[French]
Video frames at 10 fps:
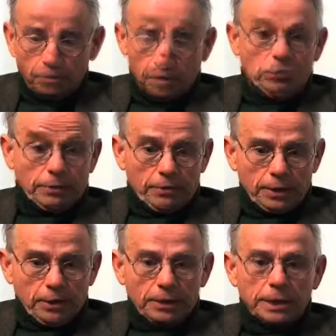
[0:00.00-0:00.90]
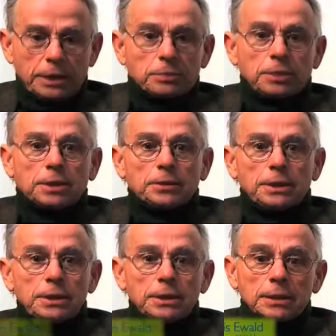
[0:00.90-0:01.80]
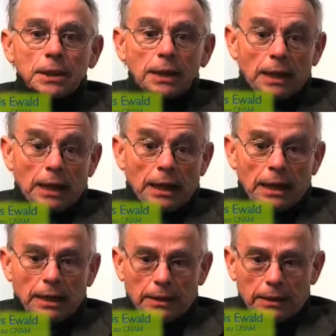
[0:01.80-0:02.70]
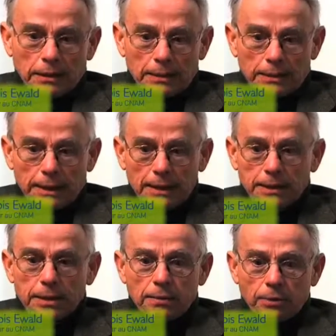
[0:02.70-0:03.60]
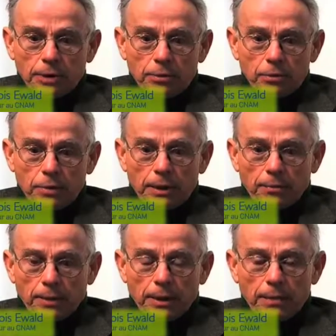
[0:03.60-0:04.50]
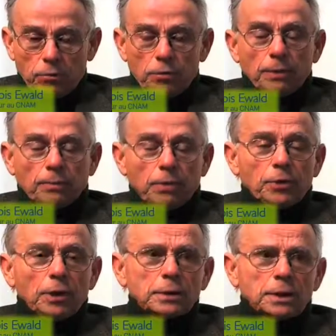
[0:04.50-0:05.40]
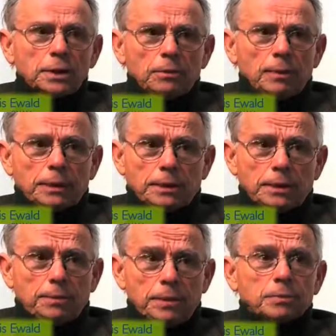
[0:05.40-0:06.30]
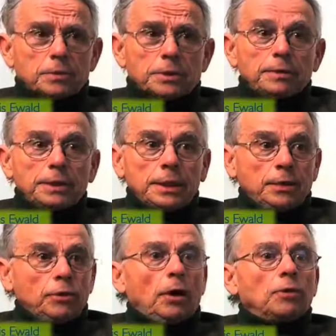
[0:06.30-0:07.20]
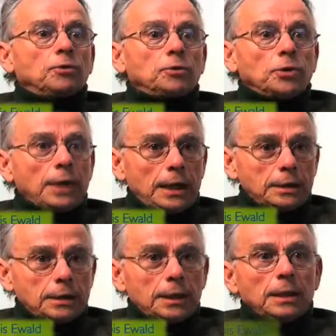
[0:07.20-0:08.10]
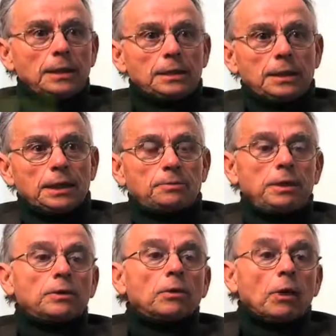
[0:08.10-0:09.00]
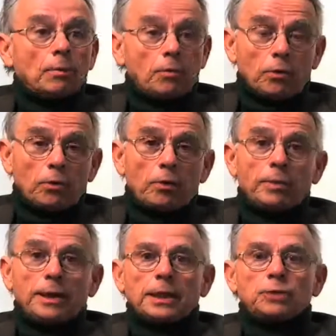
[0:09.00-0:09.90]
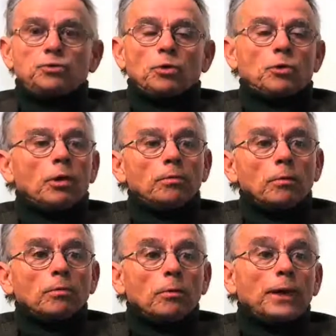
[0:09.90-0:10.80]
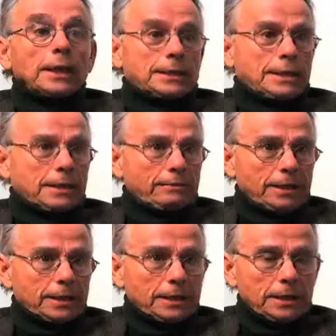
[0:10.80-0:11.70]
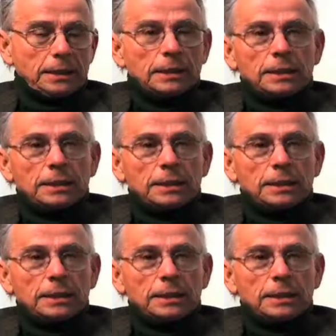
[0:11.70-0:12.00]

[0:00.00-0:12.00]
Vous avez dans les années 70 un texte qui a pris après beaucoup d'importance, qui est le principe responsabilité de Hans Jonas, qui explique que le rapport de l'homme et la nature dans le monde moderne s'est inversé